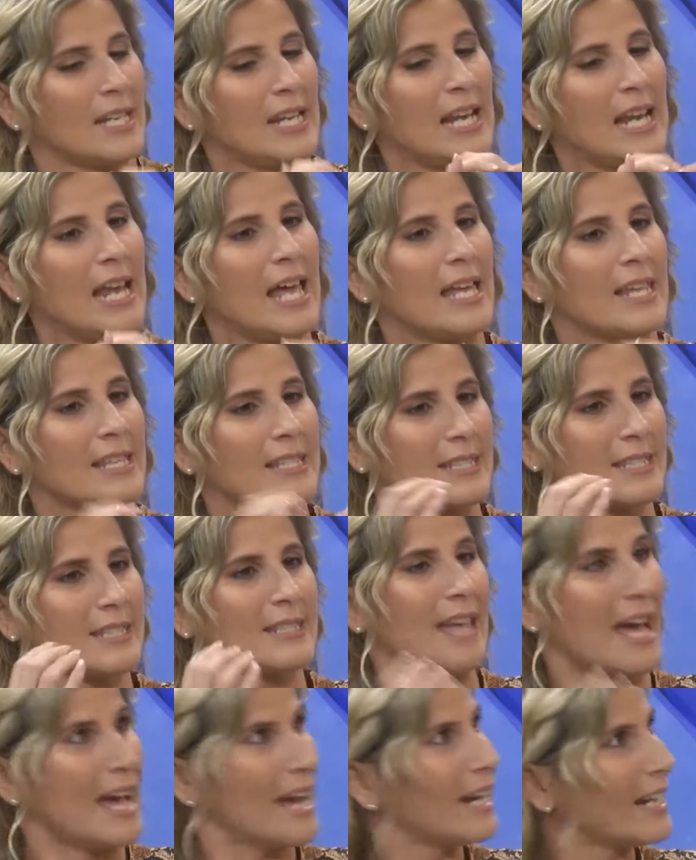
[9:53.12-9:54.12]
la
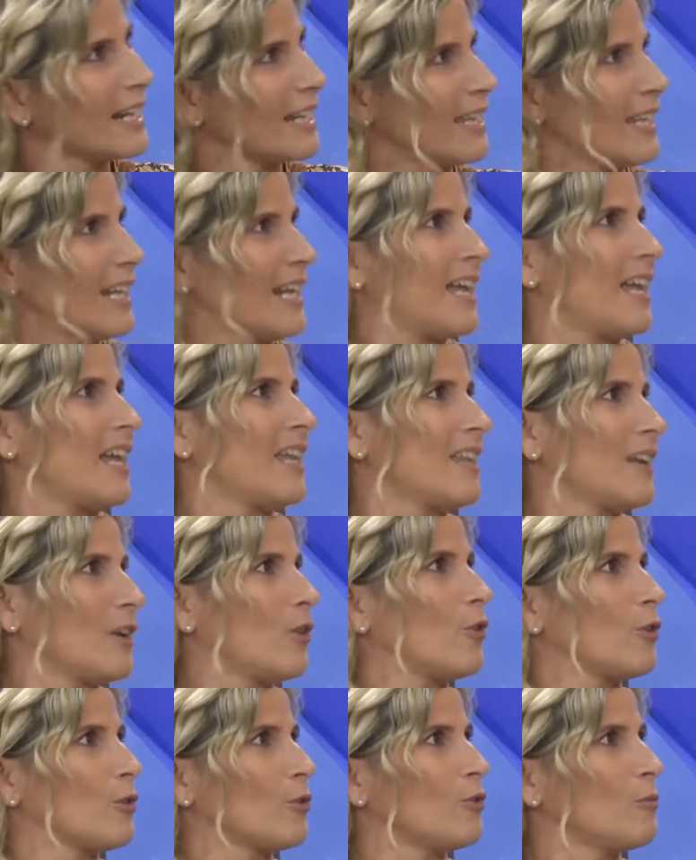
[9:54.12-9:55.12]
sangre del
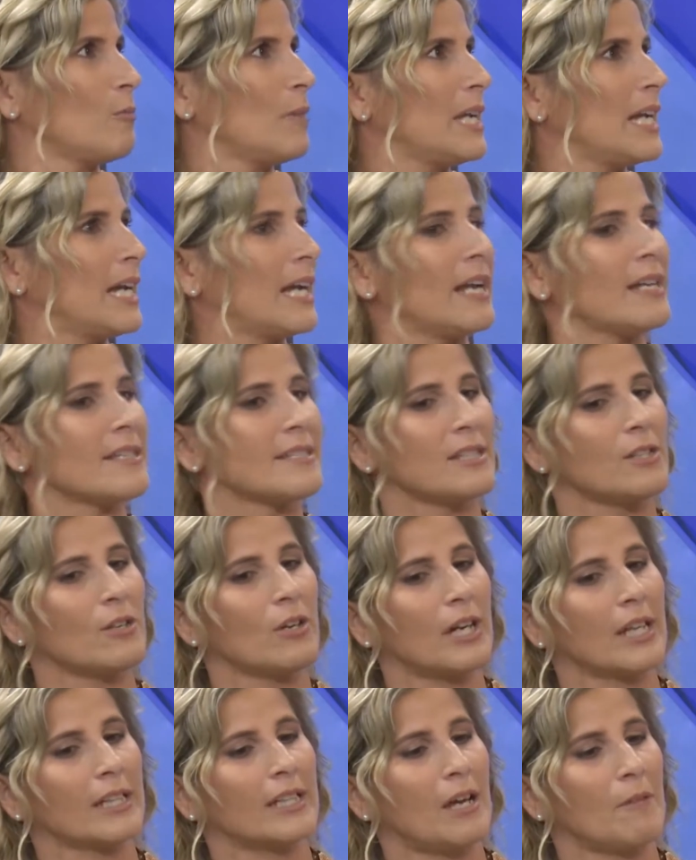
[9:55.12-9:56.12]
cordón umbilical,
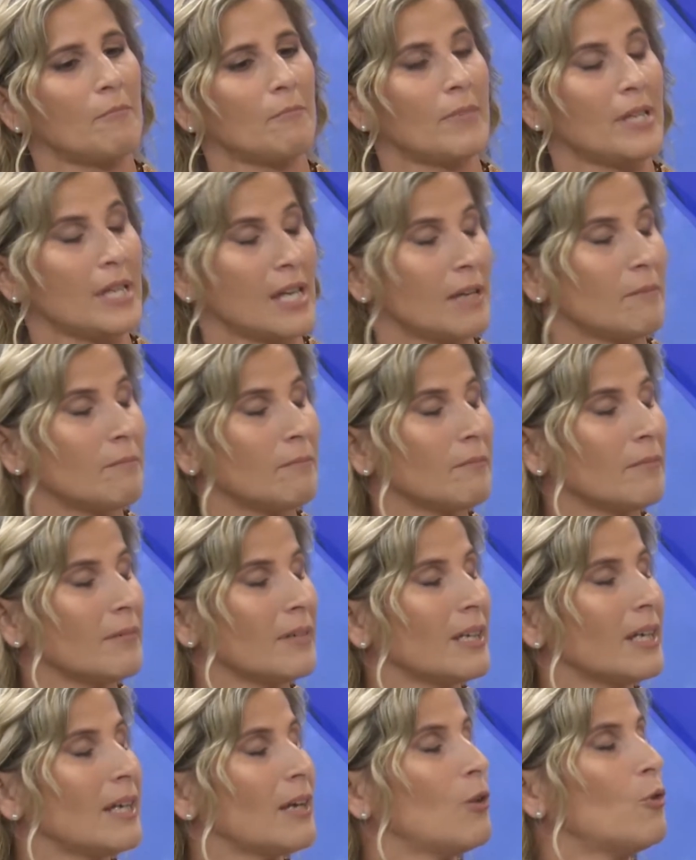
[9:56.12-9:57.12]
sino que también
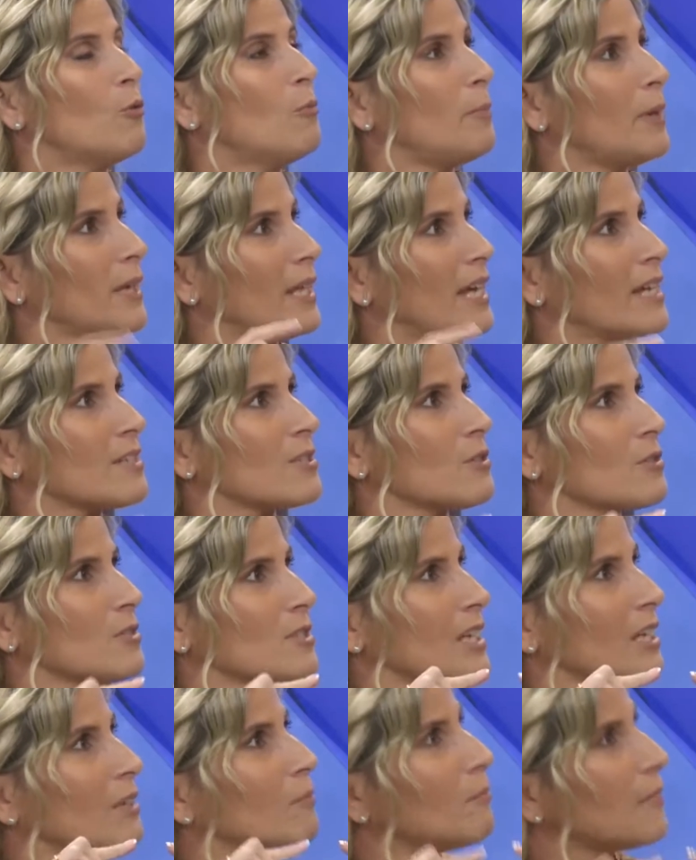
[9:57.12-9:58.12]
un pedazo,
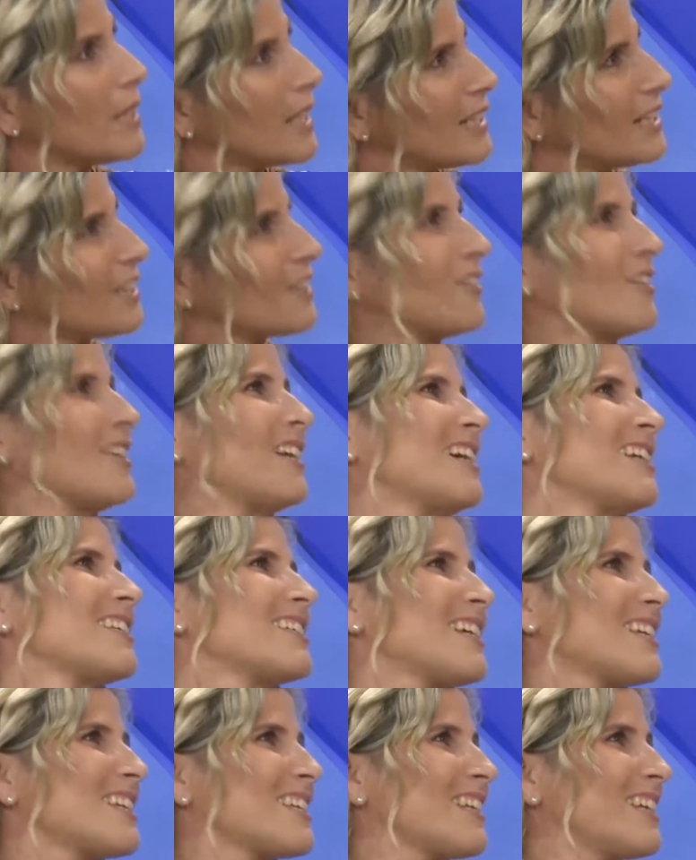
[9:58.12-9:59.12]
segmento de
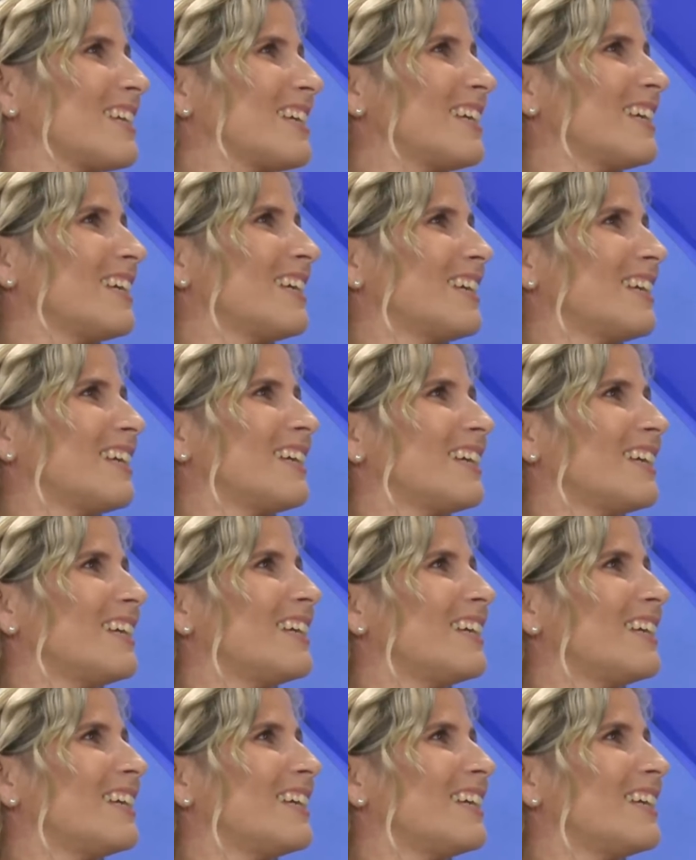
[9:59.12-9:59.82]
esa. Así es, y eso es